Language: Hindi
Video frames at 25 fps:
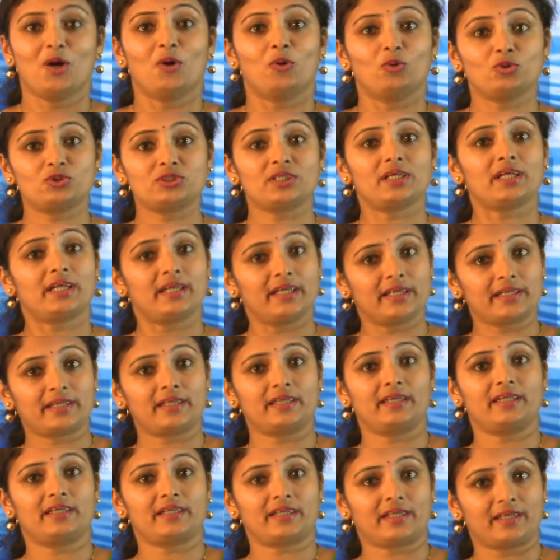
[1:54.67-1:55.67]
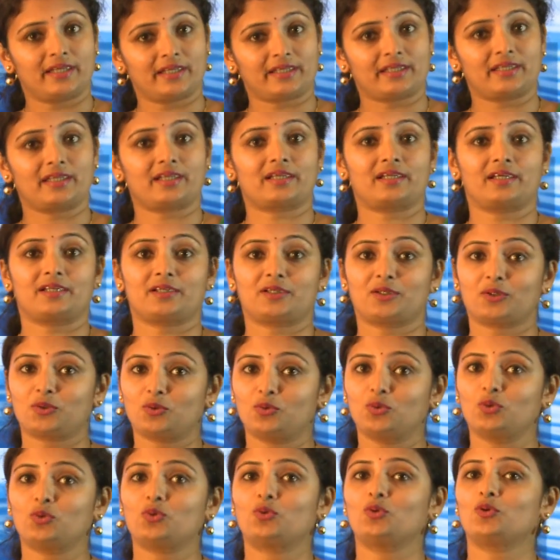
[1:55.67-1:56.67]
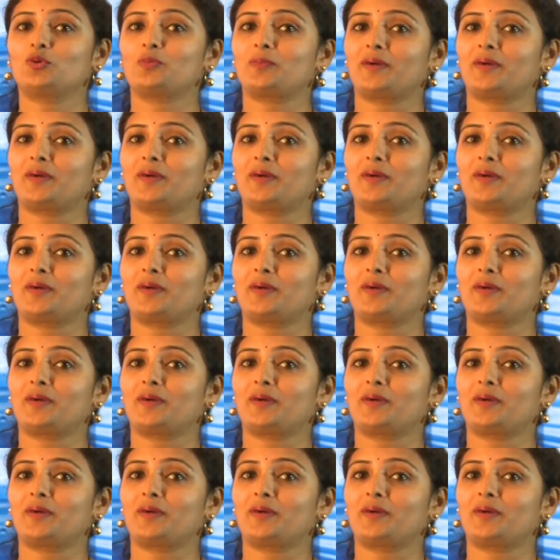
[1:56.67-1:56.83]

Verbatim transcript: उसे एक एक एक एक करके घुट घुट